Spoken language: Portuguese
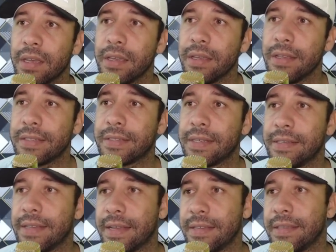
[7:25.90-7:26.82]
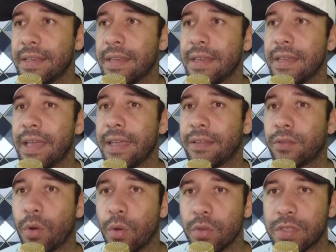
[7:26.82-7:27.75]
Standard é,
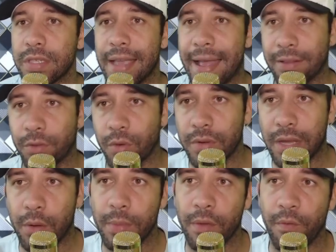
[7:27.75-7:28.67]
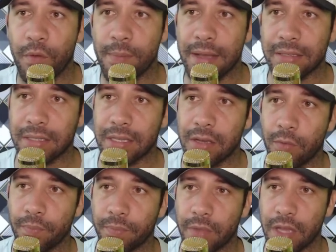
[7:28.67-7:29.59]
trouxe à tona uma
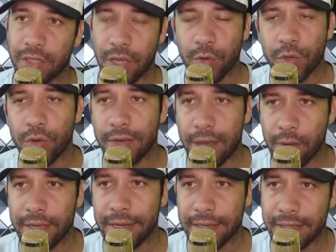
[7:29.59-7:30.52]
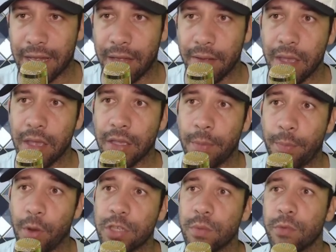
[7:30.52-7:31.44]
informação, acho que é um jornal inglês, tá? Que
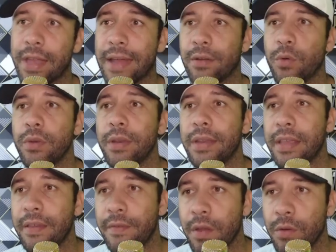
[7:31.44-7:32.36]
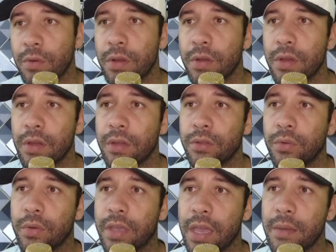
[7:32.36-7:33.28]
pode mudar o nível
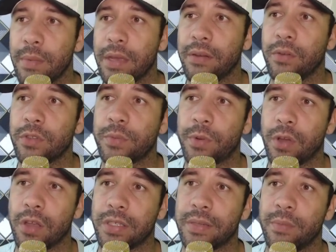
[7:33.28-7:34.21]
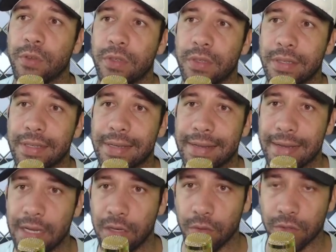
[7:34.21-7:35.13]
do gamer nos próximos
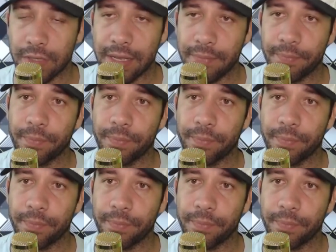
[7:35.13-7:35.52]
anos, né?